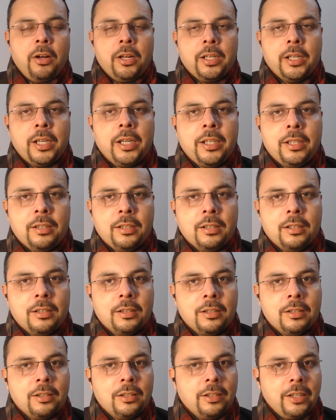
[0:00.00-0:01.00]
ऑनलाइन
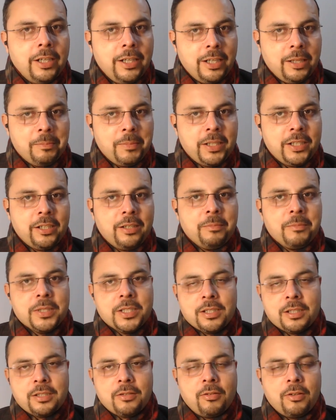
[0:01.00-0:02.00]
इंडिपेंडेंट
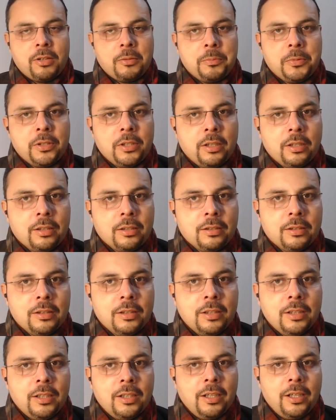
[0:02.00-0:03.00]
बिजनेस ऑन्टरप्रीनर
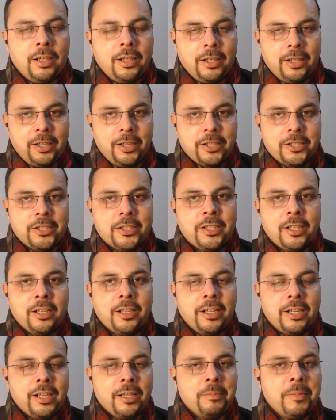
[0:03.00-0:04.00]
डिजिटल
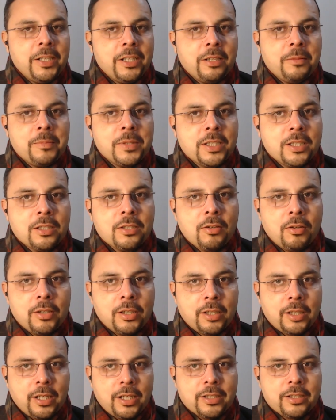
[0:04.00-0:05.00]
इंडिपेंडेंट बिजनेस
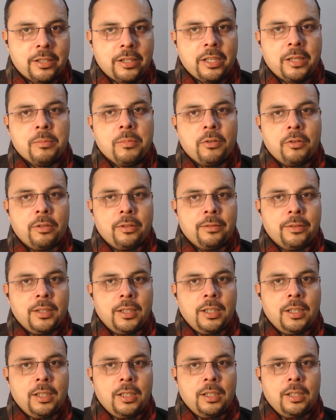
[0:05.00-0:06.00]
ऑनर एज अ डीबो
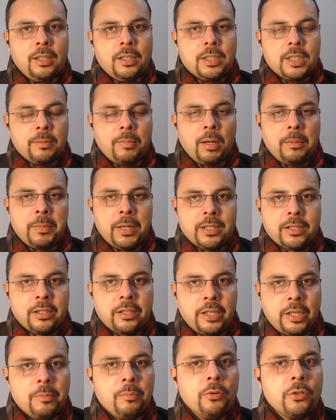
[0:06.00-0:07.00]
जब आप एज अ
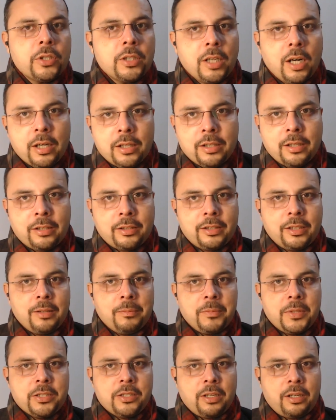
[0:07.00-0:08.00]
डीबो स्टार्ट करते हैं
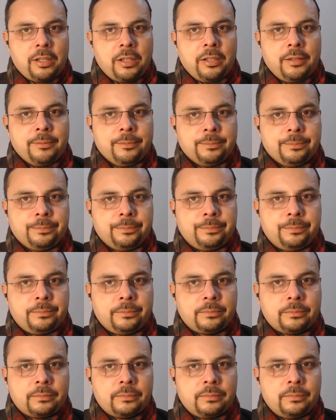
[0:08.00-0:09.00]
अपनी जर्नी
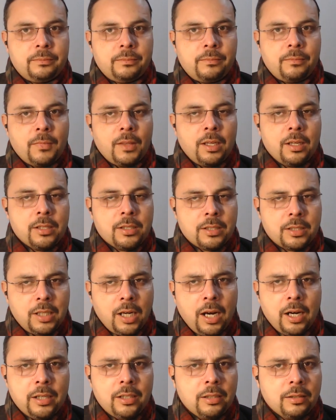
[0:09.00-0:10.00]

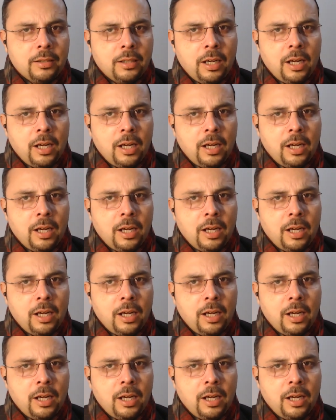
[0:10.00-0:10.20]
स्टार्ट